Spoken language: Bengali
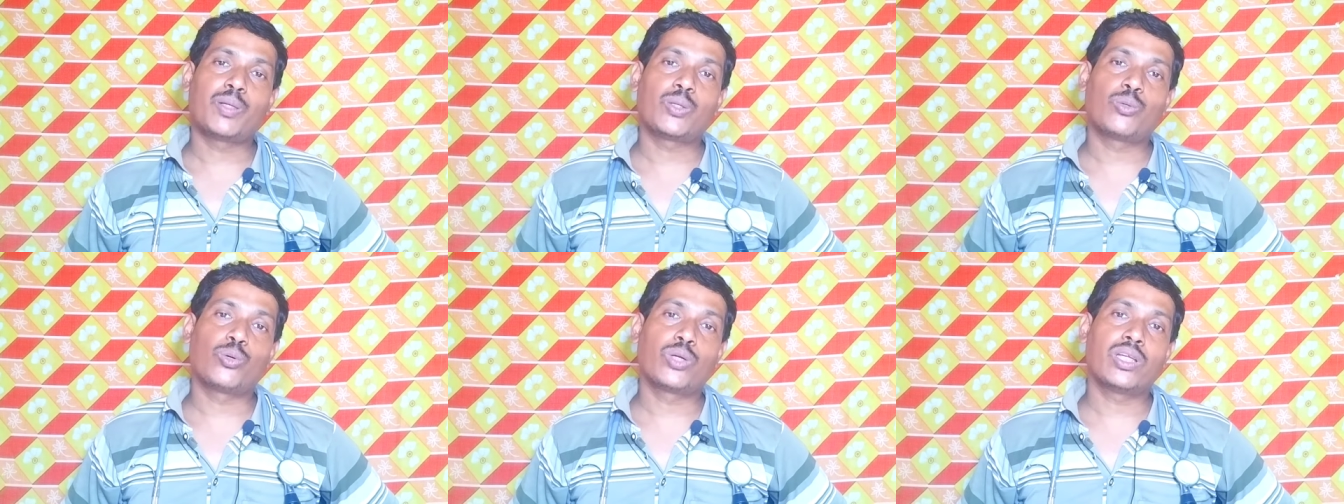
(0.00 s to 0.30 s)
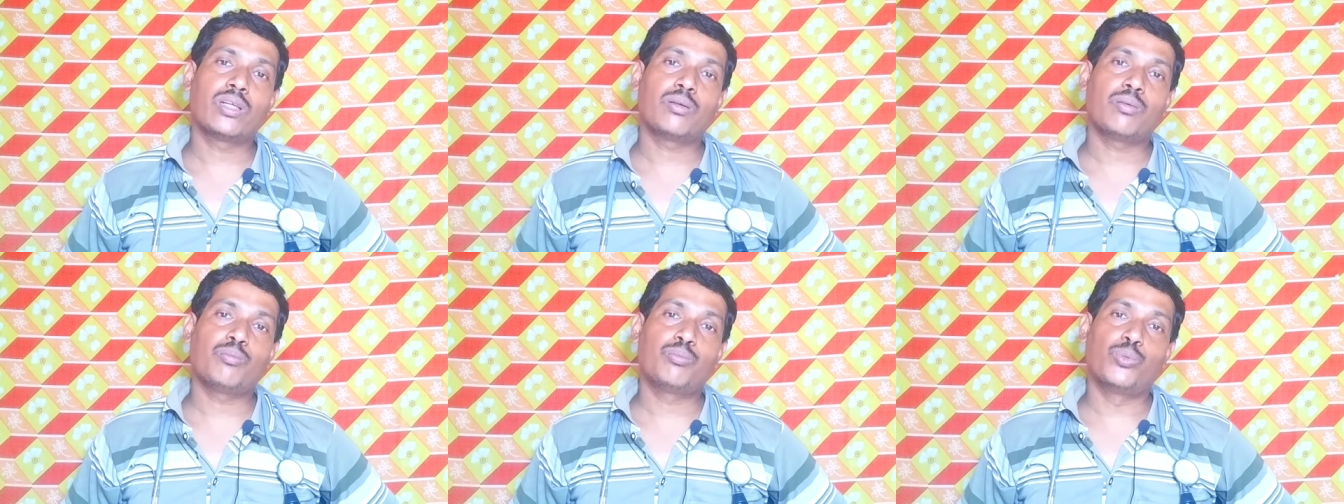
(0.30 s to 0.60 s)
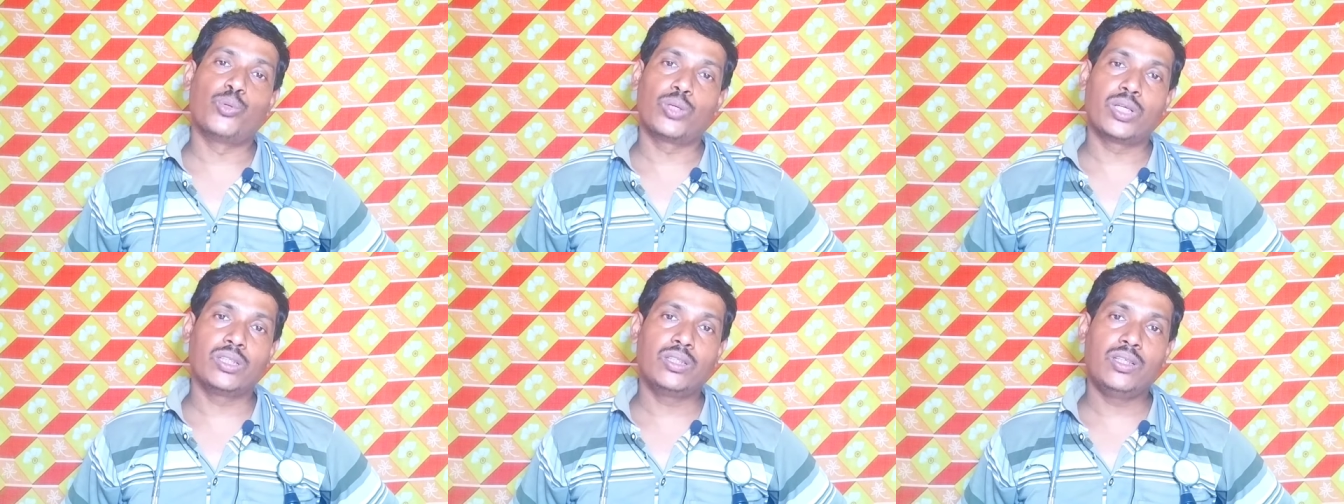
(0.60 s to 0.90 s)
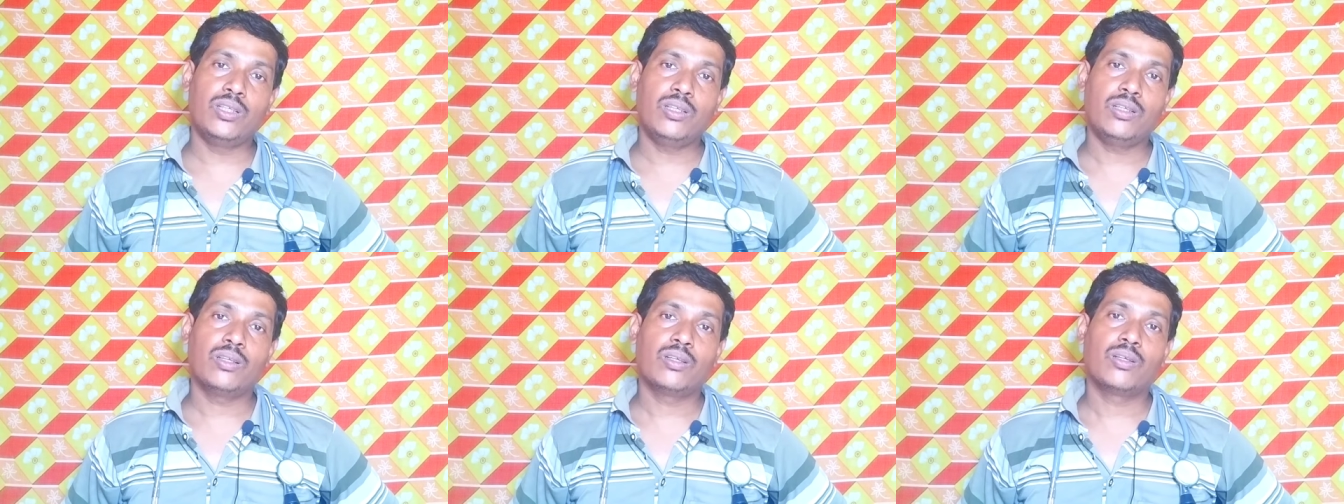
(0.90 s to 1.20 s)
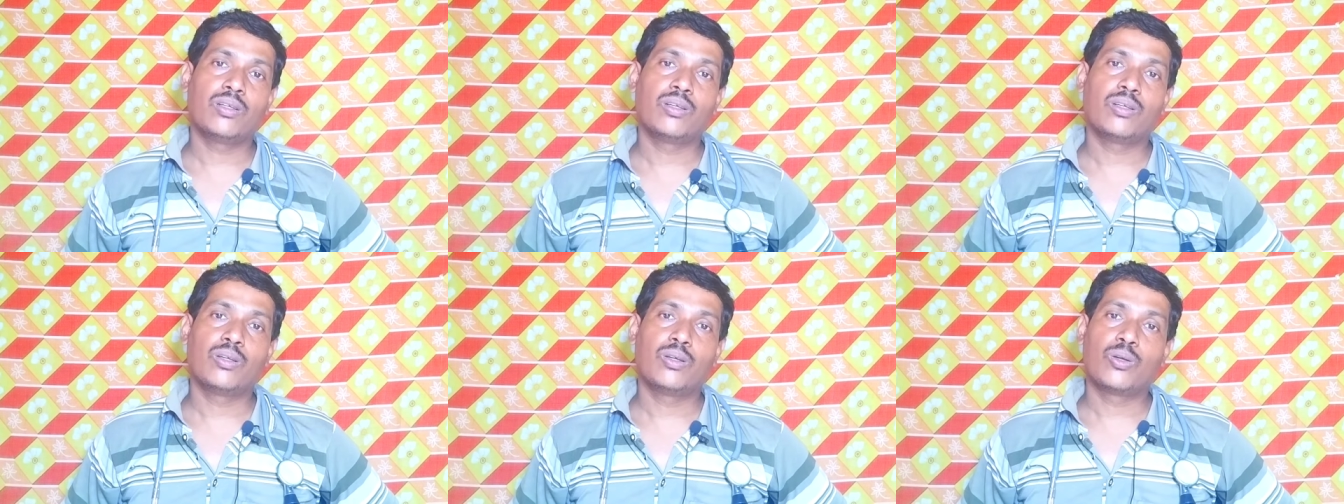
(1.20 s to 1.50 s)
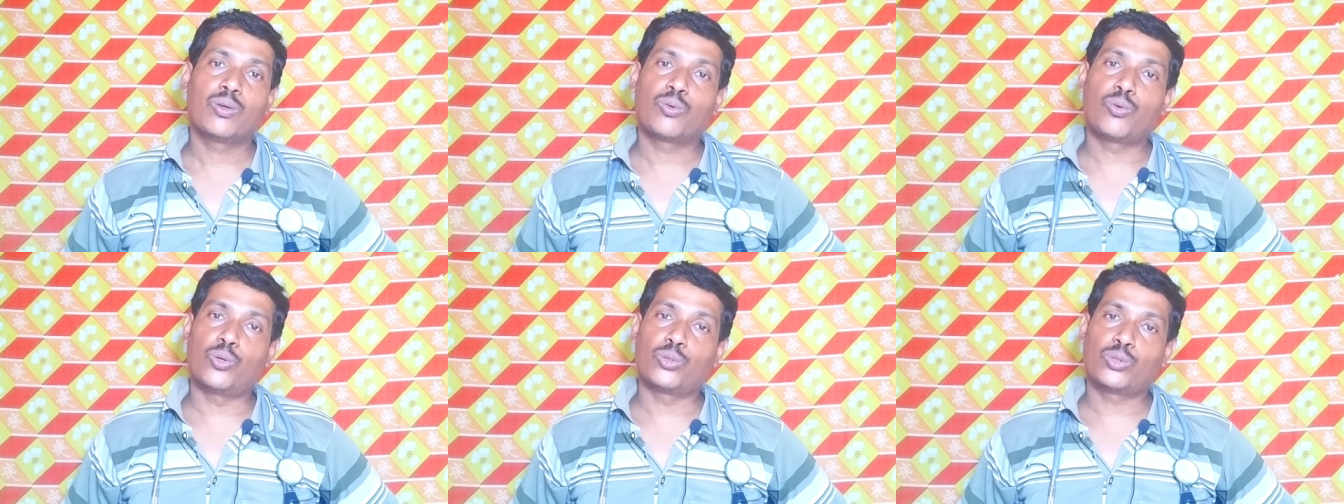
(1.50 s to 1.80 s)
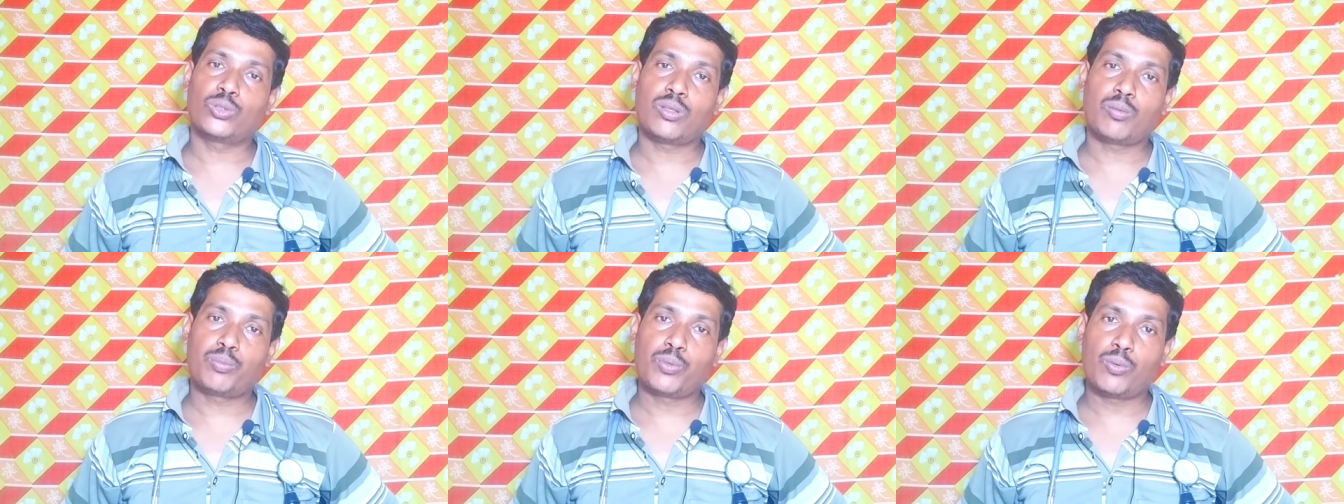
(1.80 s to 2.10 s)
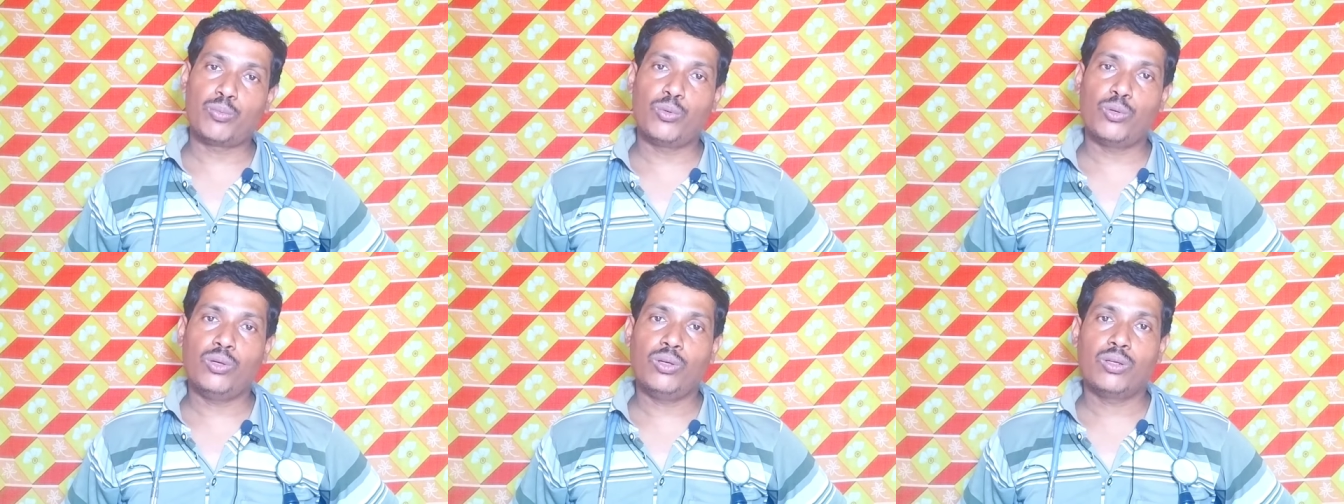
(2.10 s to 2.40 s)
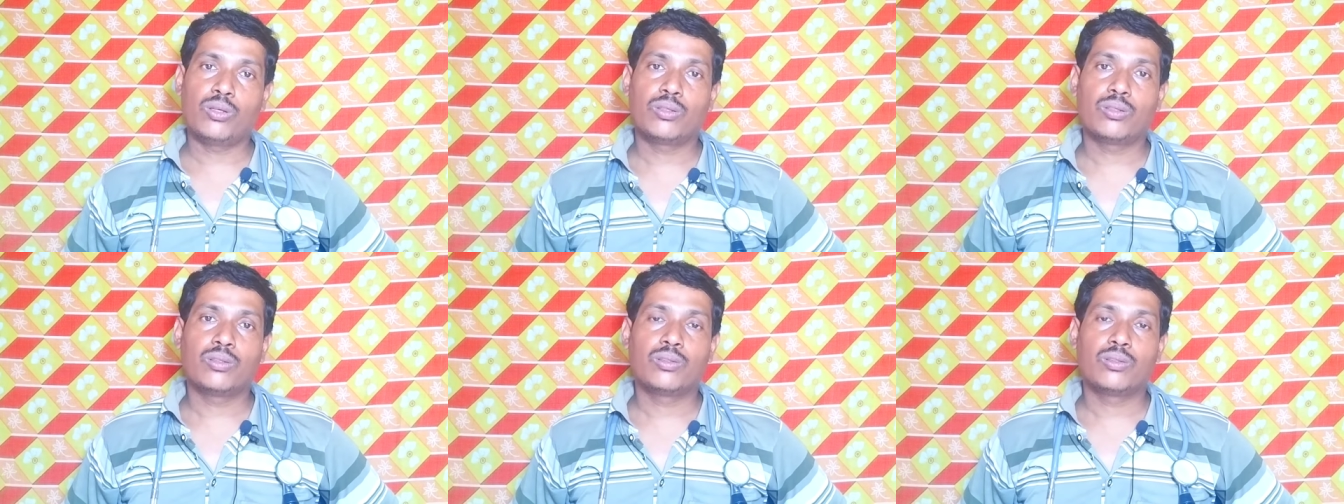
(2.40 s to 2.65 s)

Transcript: আপনার রোগের প্রকৃতি কতটা প্রবল